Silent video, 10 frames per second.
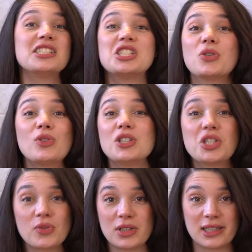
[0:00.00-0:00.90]
cıvıl
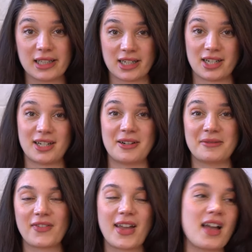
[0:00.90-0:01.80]
cıvıldır
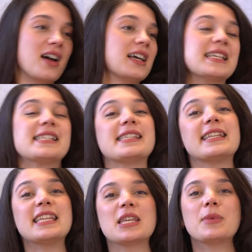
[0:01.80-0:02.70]
veya
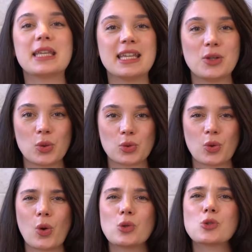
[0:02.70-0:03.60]
istediği gibi giyiniyordur.
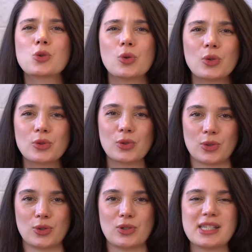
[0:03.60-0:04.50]
Özgürdür.